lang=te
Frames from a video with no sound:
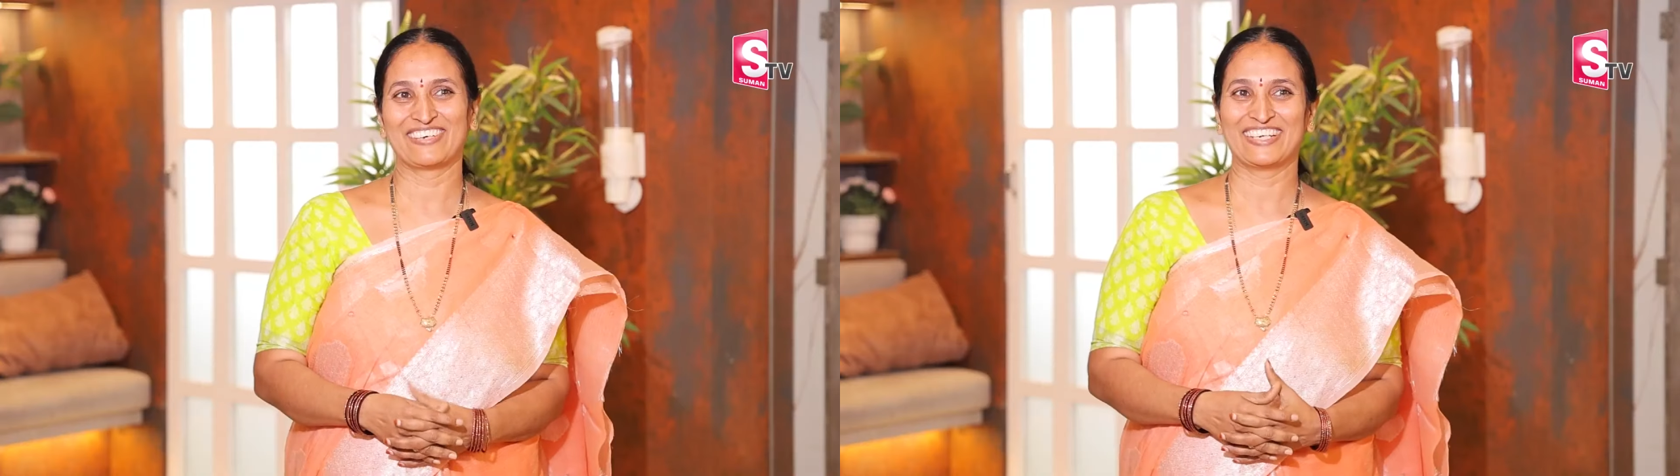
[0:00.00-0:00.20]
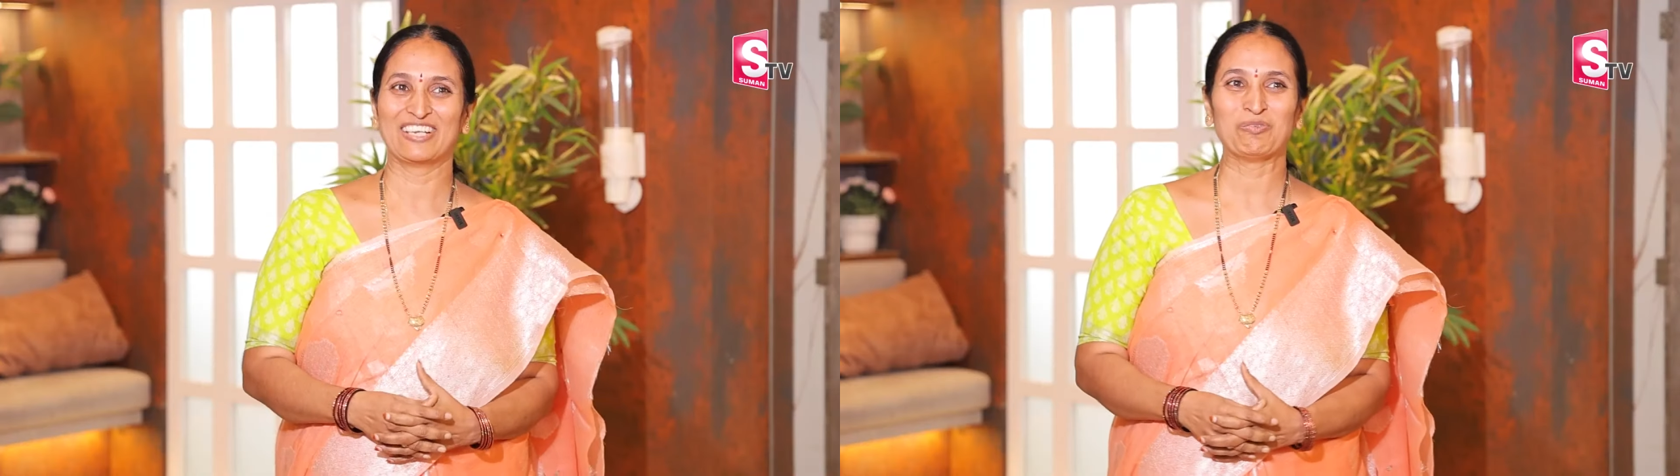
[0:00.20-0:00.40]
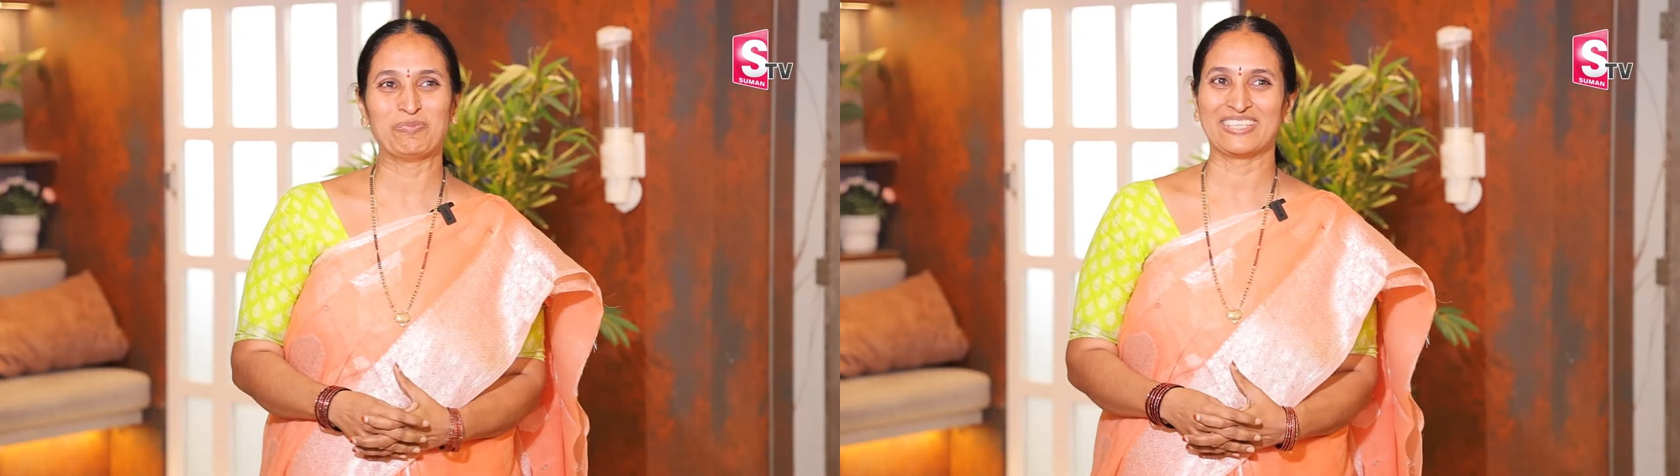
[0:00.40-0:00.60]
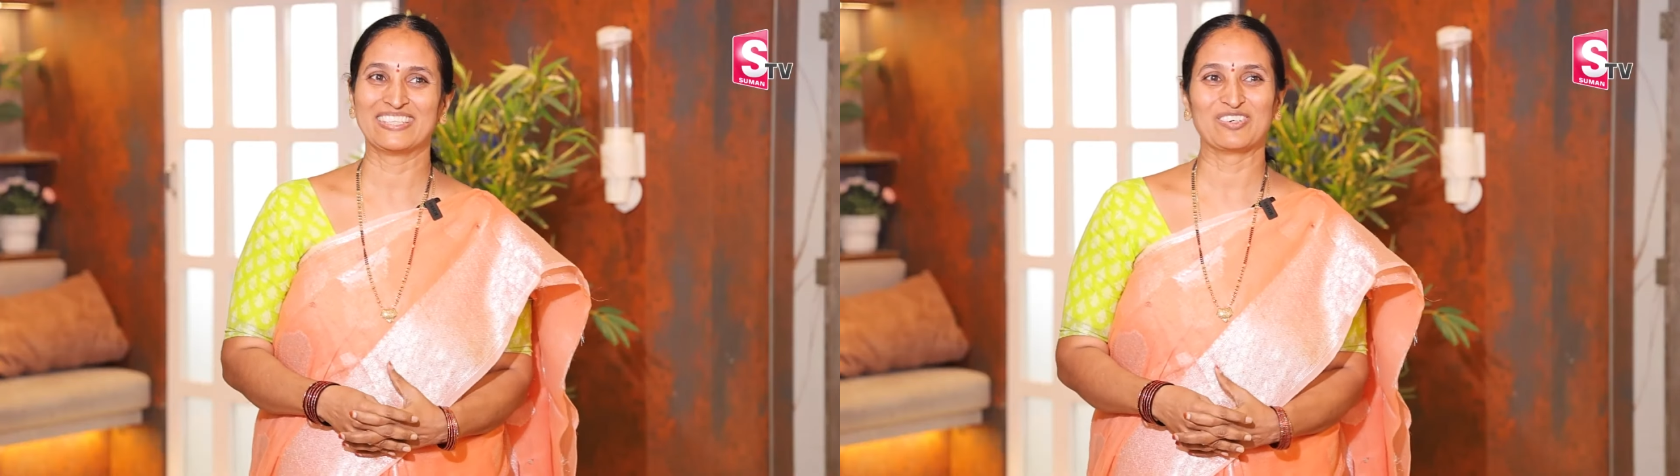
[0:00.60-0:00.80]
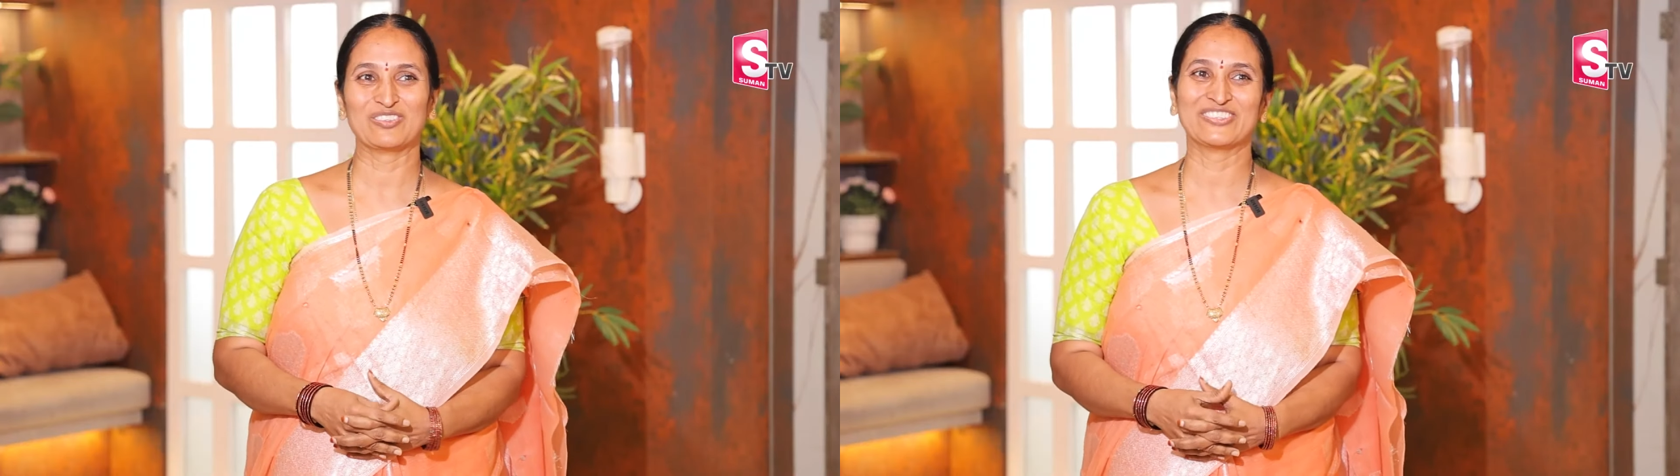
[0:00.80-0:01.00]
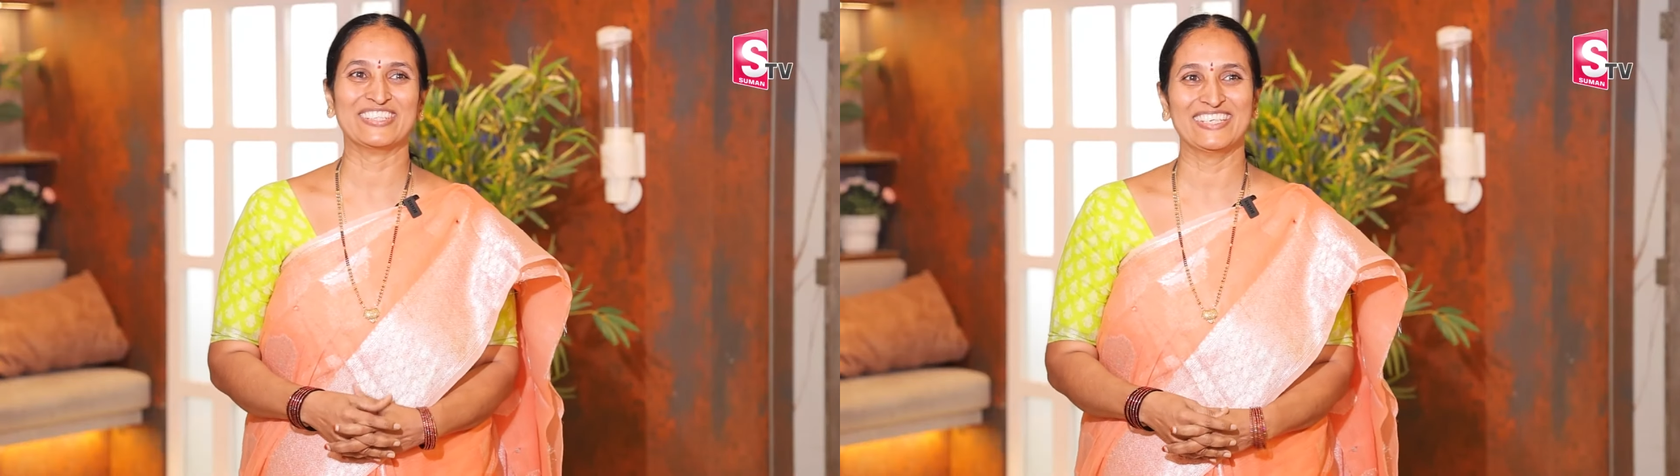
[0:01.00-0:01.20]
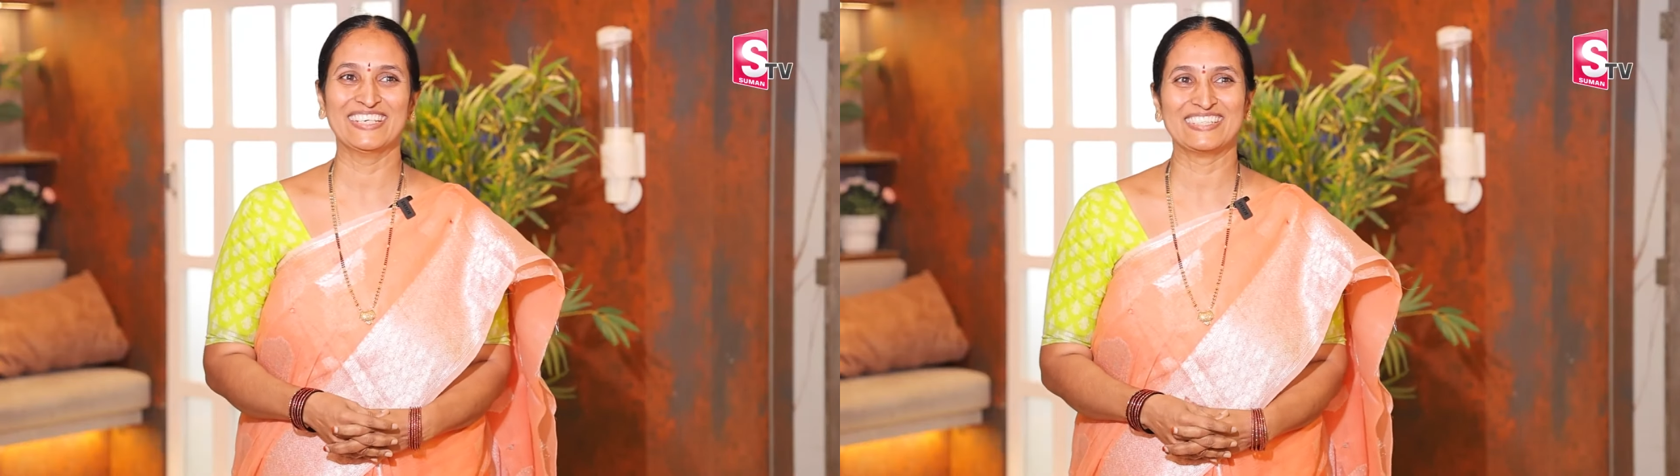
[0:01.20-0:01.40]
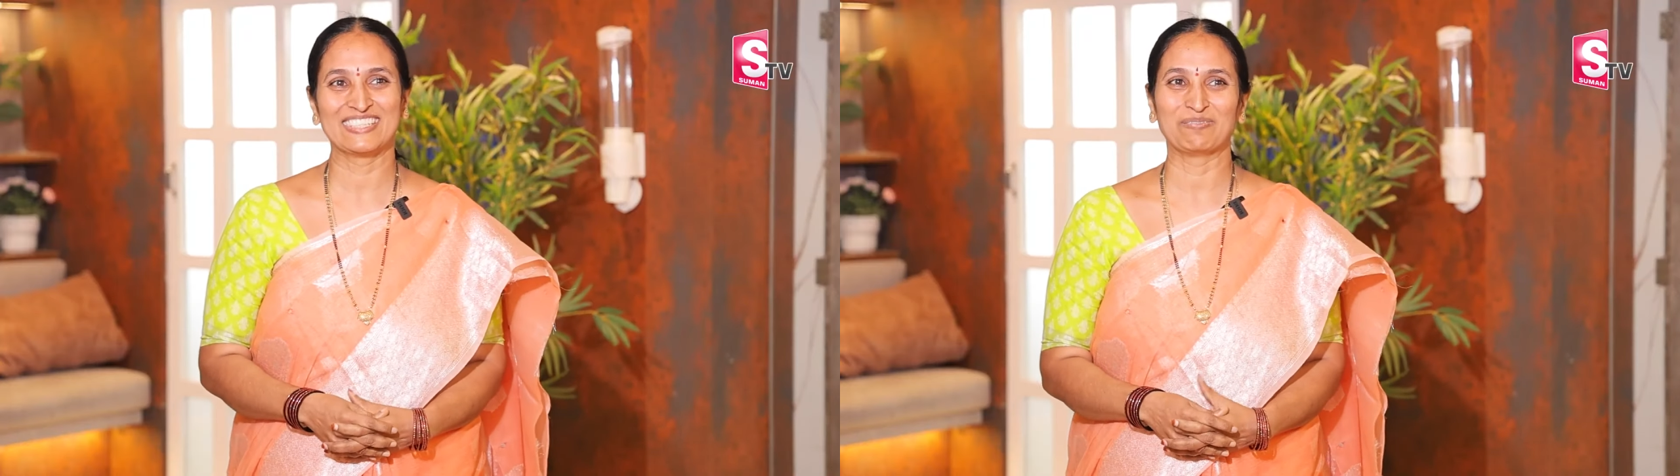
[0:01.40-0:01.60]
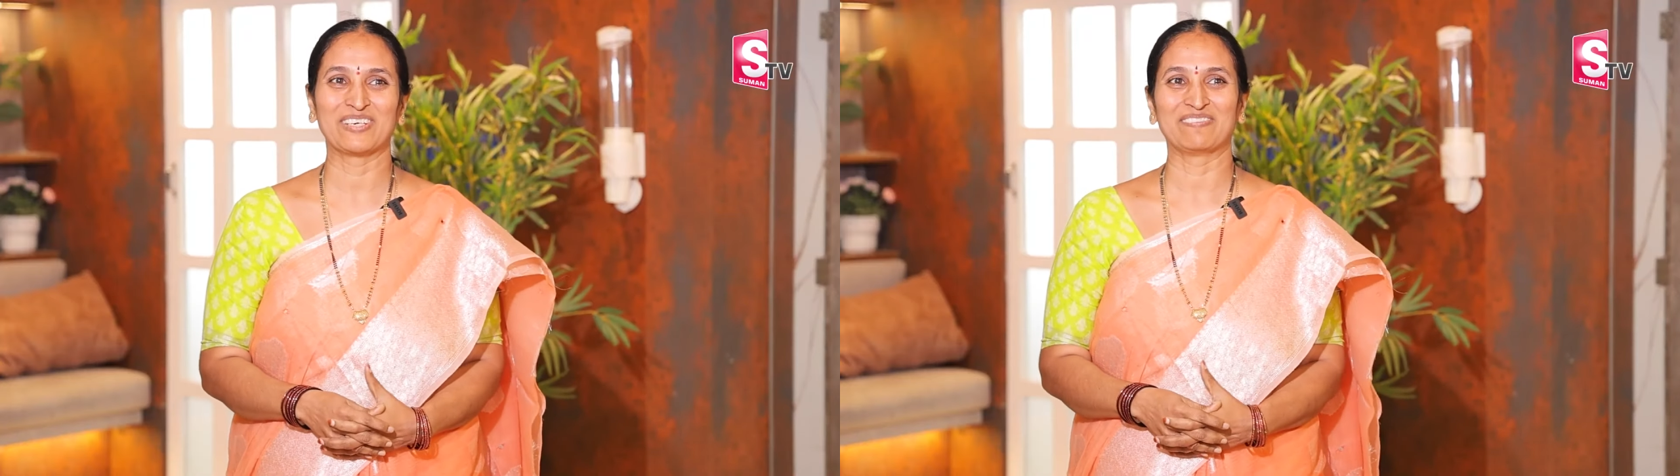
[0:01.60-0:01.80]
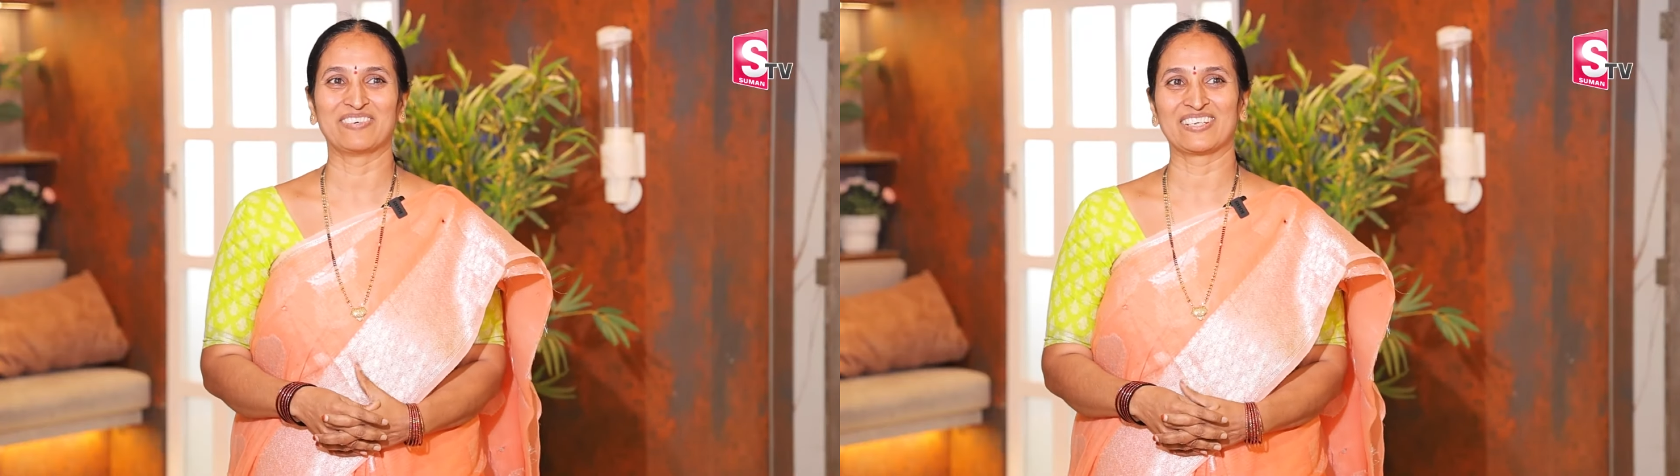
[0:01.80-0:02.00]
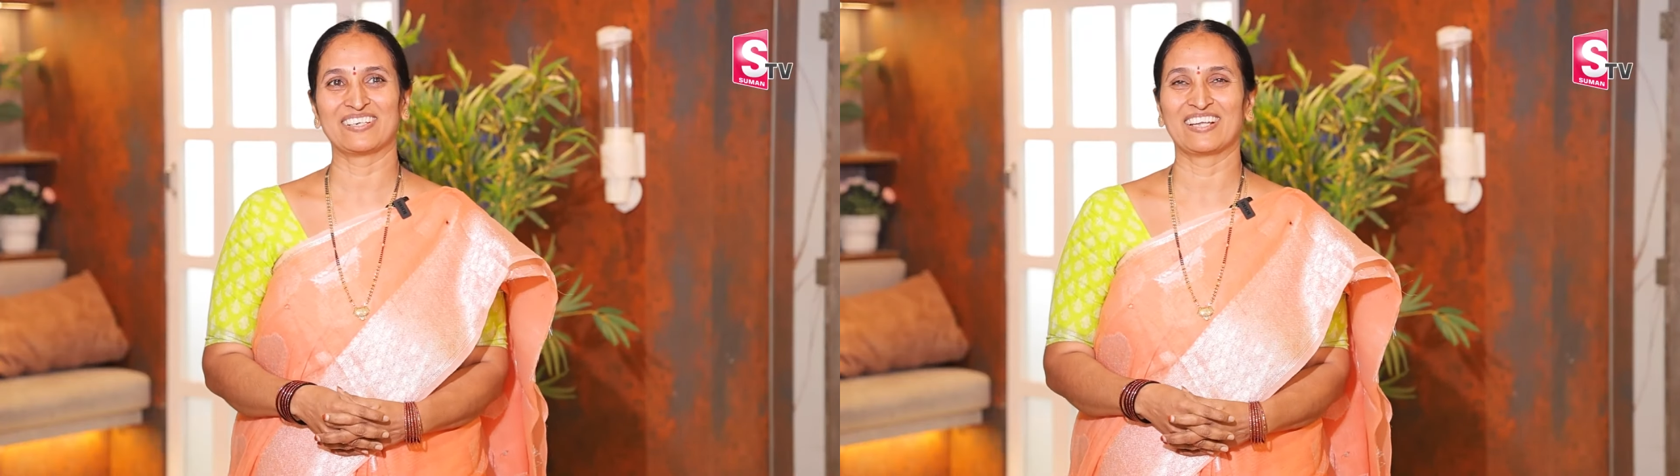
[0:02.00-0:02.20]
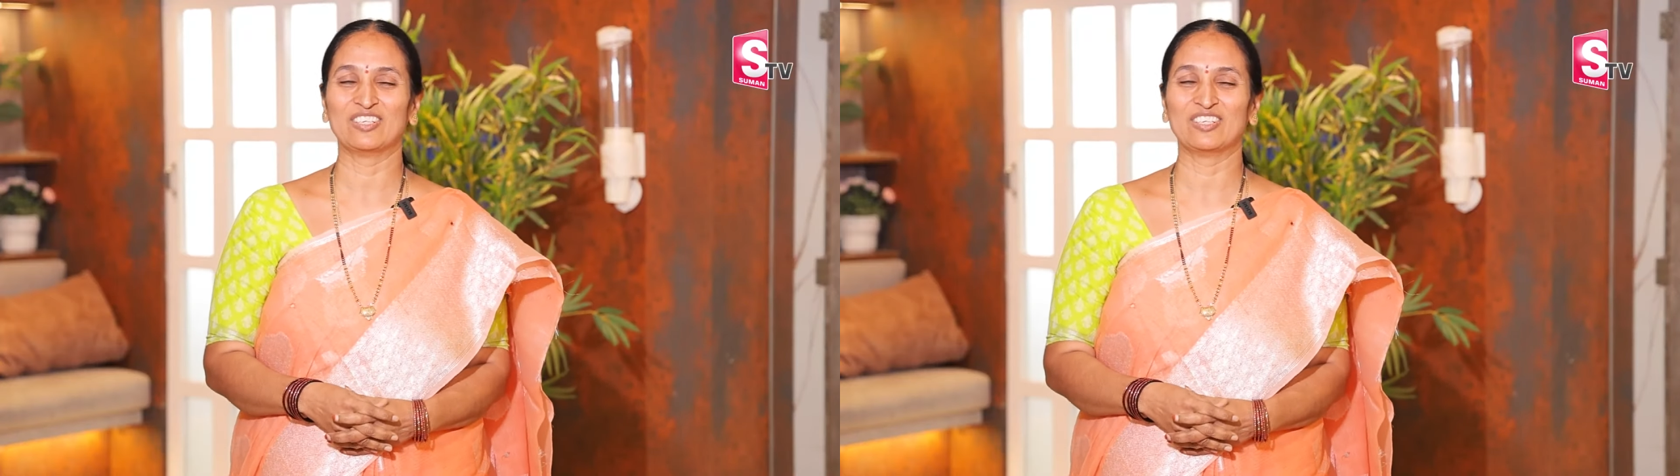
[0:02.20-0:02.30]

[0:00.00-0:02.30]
వన్ అండ్ హాఫ్ మంత్ అవుతుంది అని చెప్పాను అనమాట